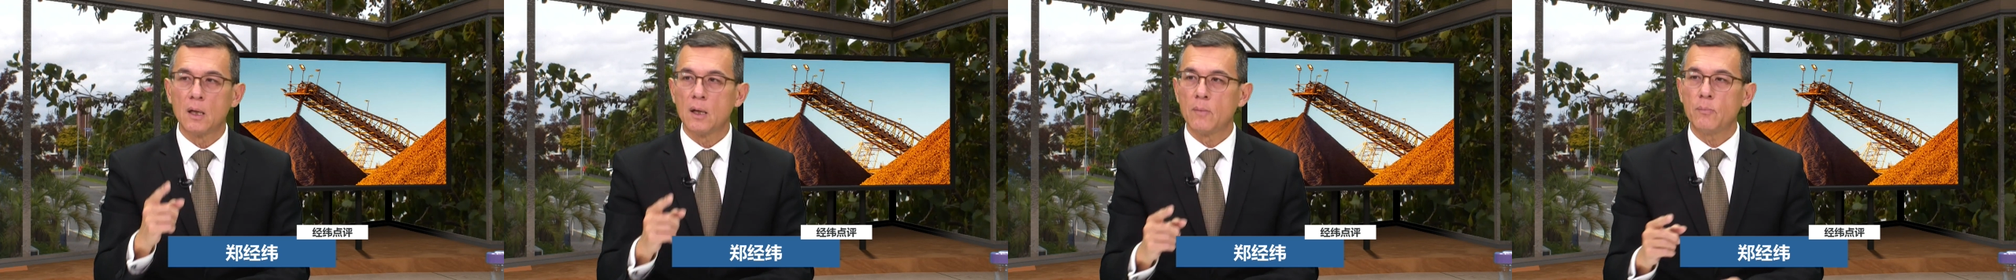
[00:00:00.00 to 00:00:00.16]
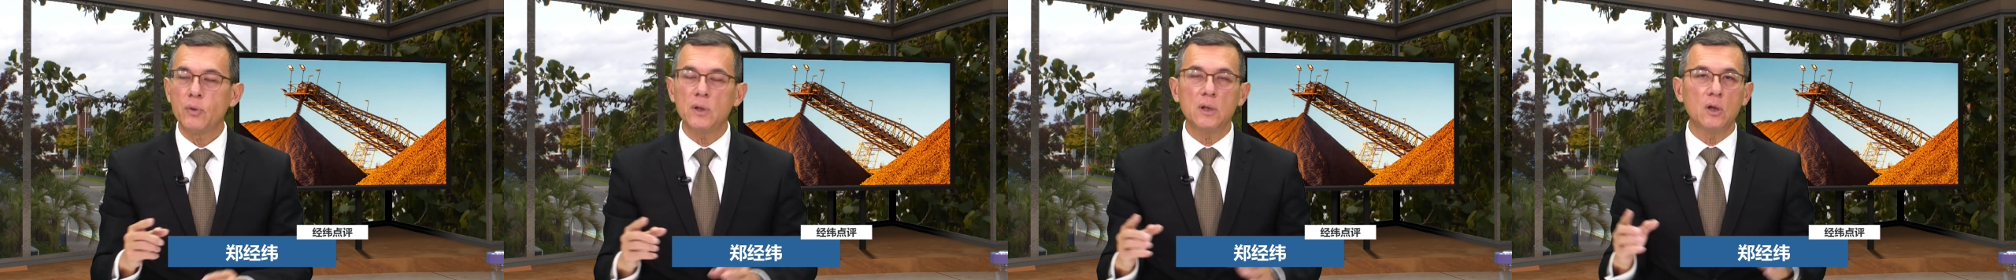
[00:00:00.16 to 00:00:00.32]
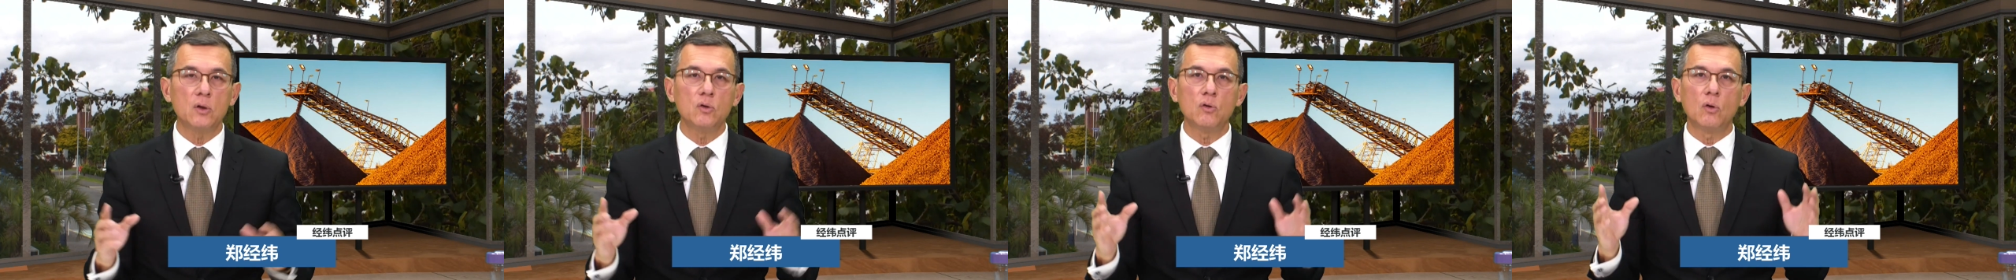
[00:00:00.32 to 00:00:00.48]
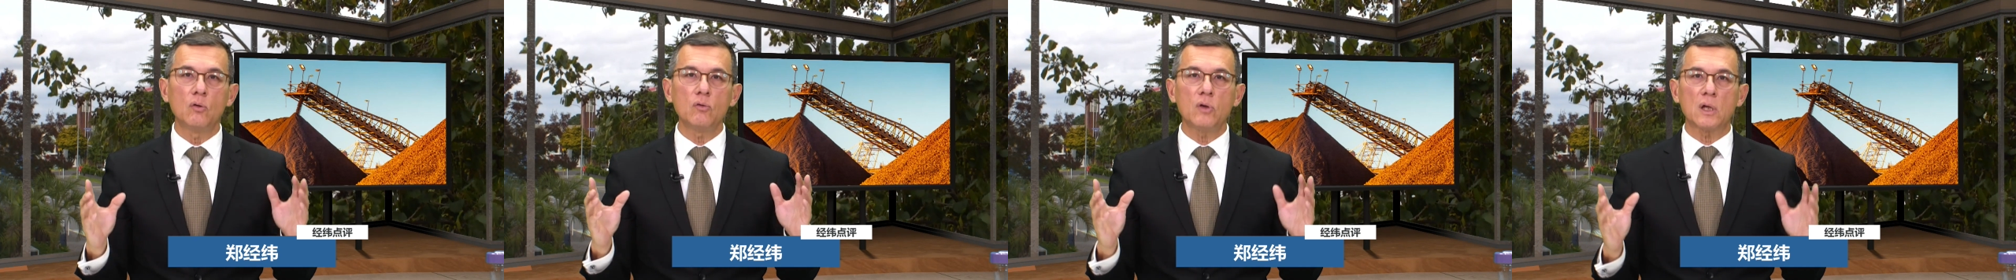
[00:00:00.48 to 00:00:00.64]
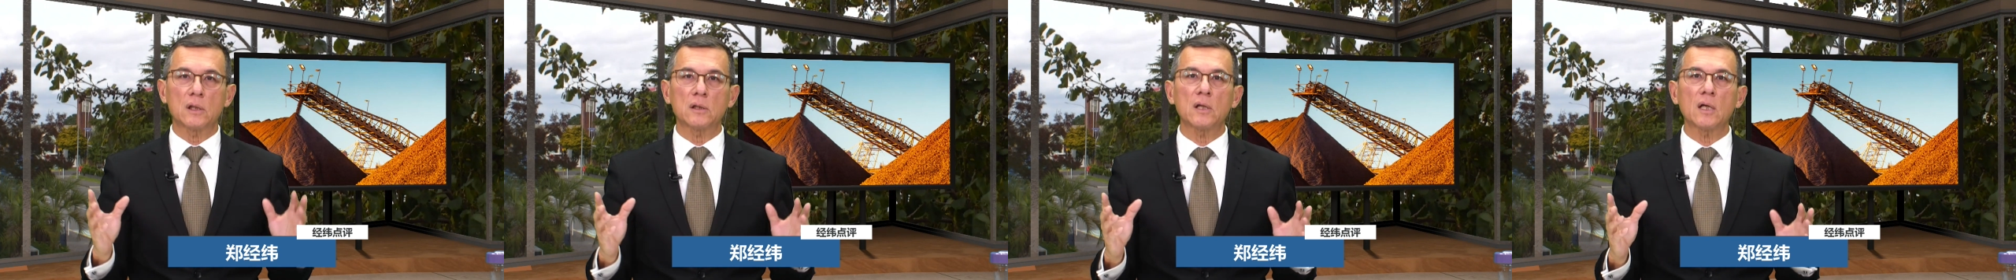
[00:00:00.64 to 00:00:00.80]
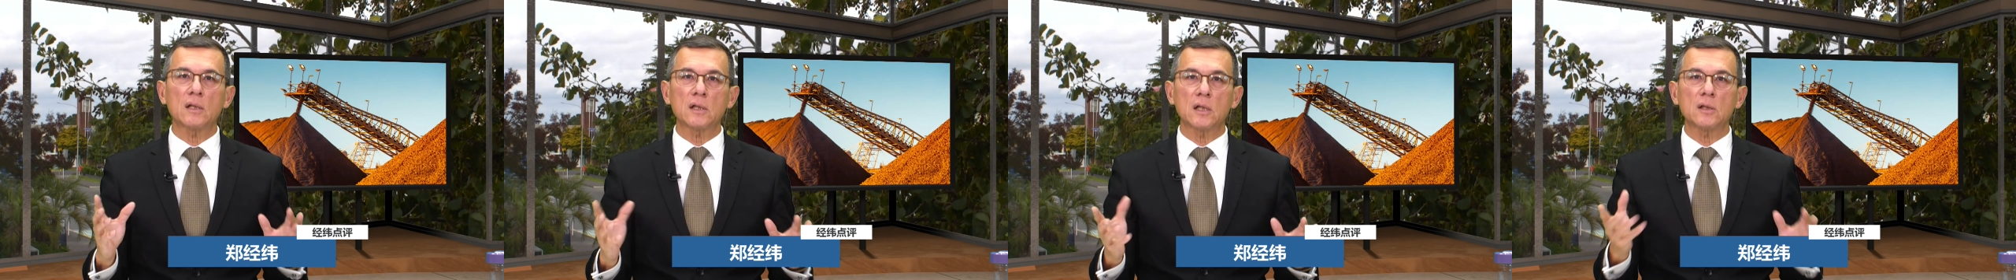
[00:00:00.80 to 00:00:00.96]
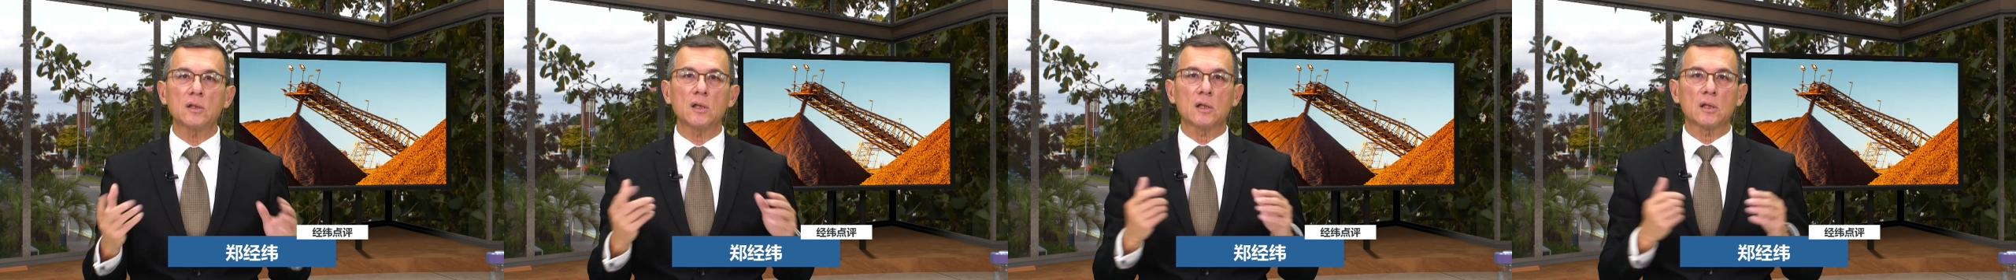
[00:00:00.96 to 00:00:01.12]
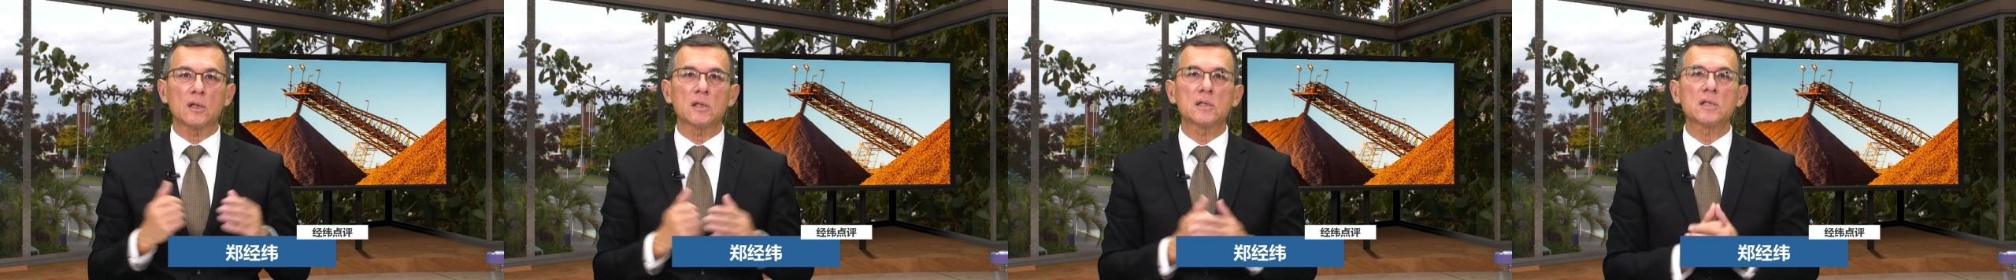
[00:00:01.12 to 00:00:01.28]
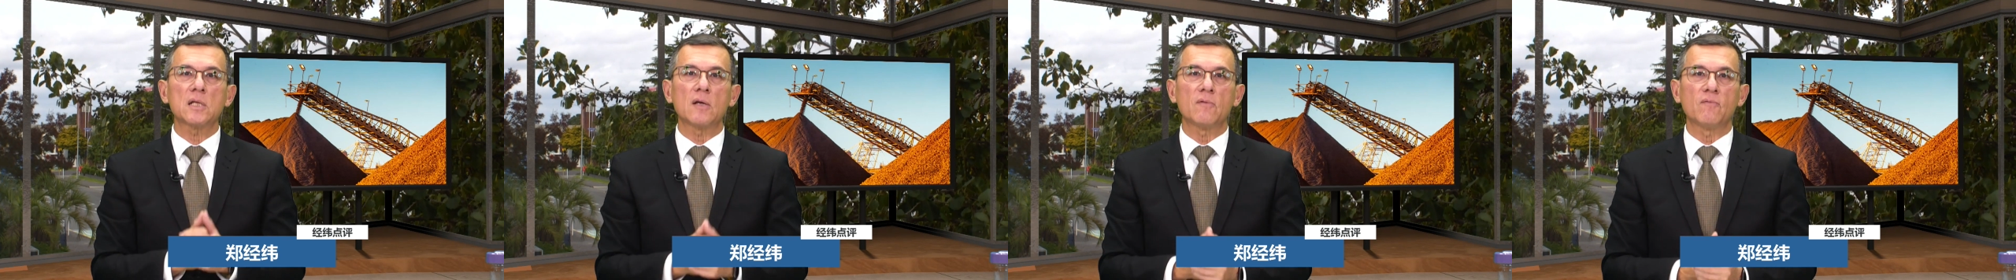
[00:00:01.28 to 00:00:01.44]
不能永远大家等
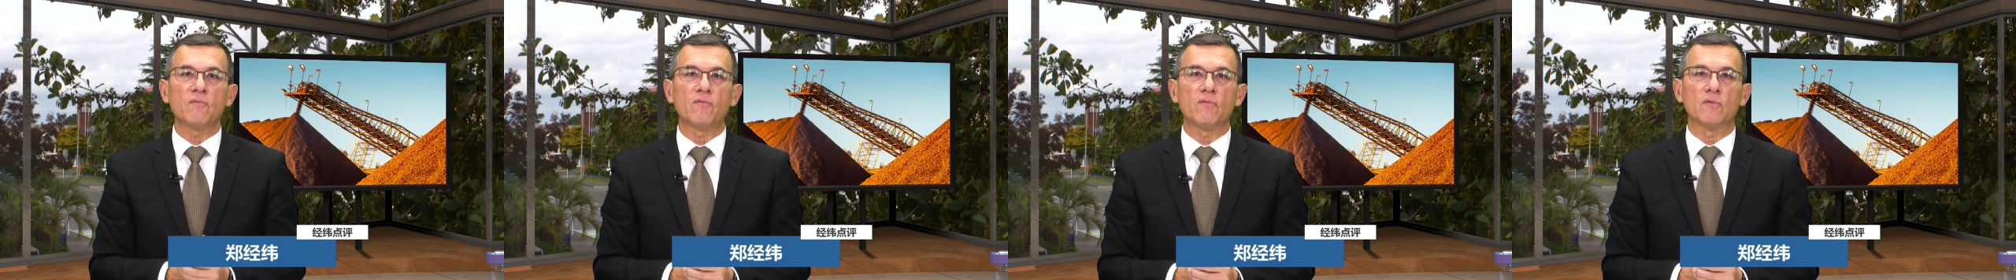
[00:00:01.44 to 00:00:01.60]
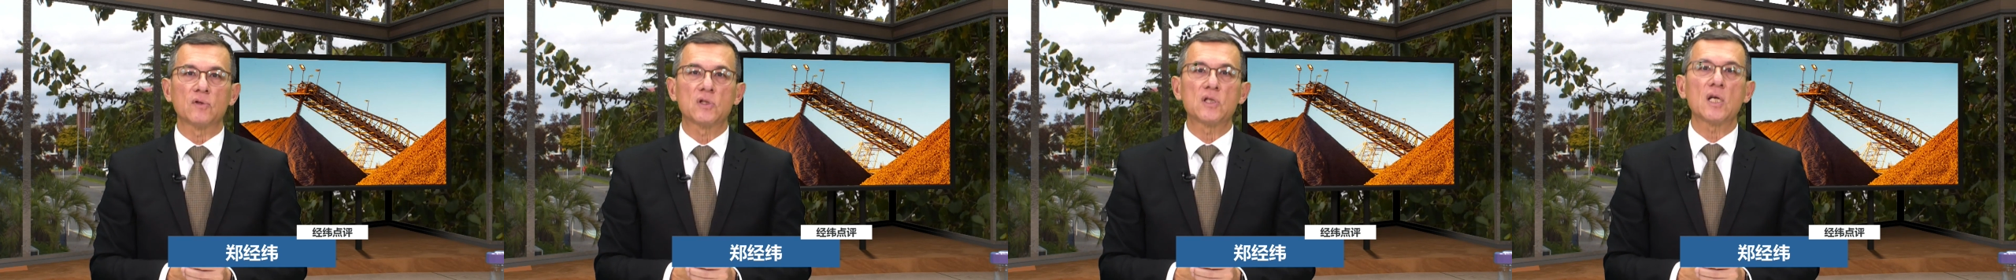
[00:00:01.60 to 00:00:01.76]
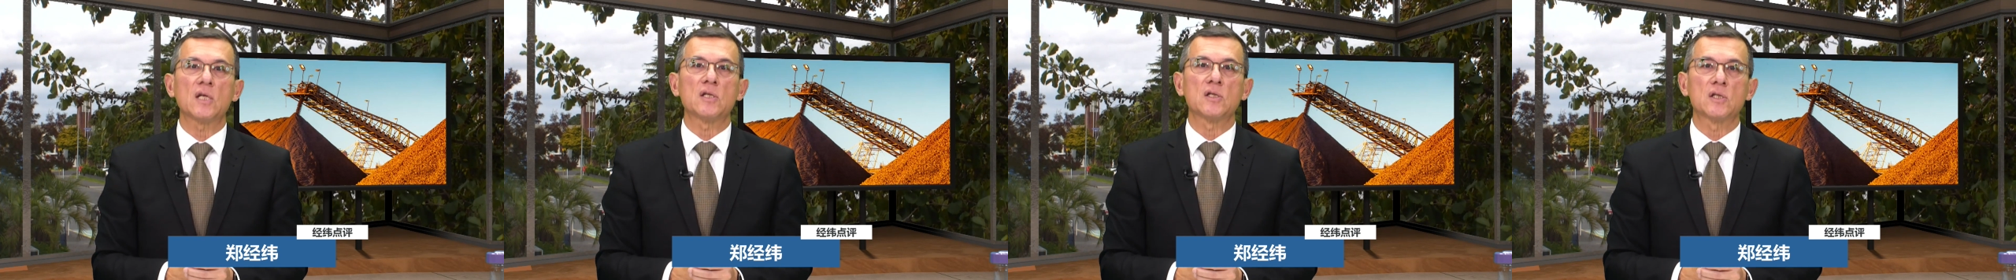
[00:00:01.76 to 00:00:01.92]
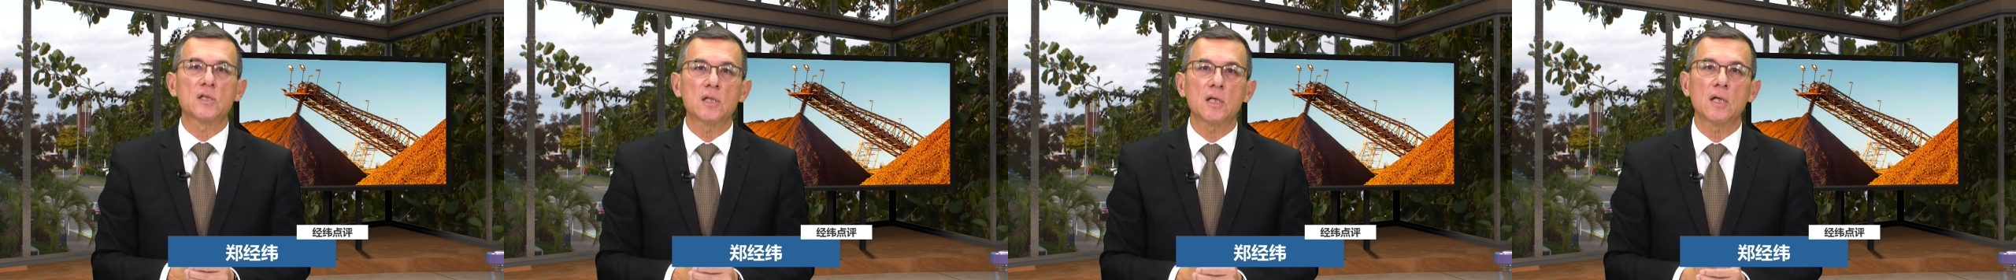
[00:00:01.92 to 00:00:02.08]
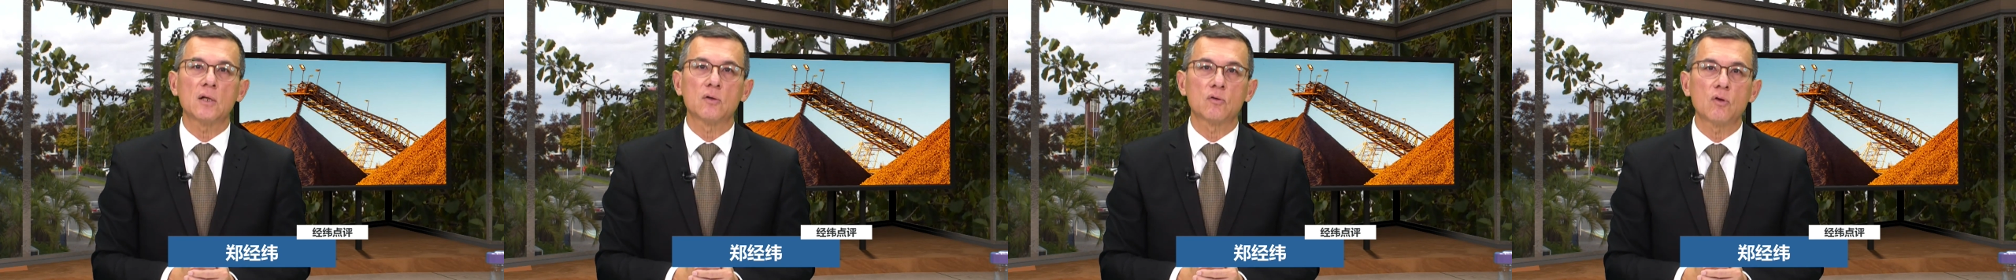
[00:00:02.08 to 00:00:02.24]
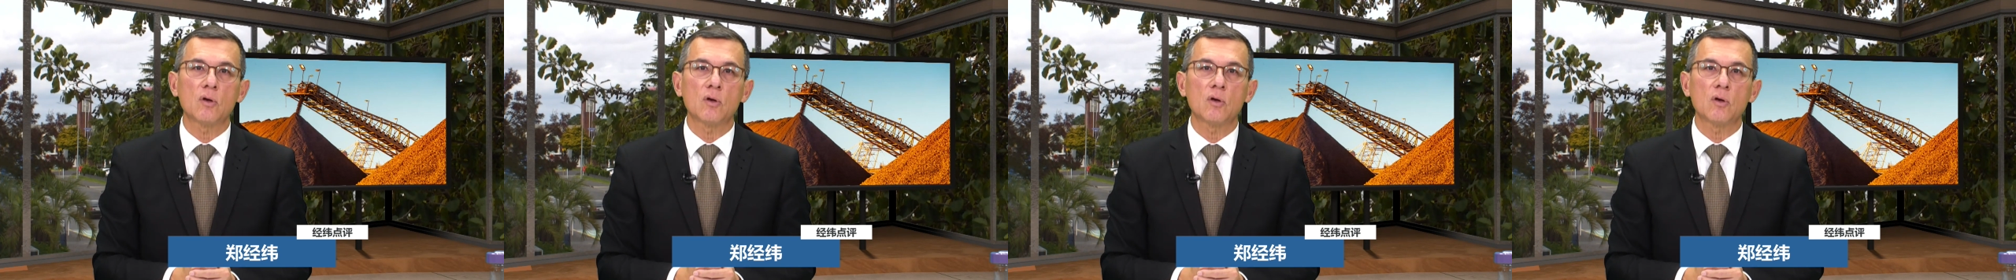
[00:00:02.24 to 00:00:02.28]
着政府政策，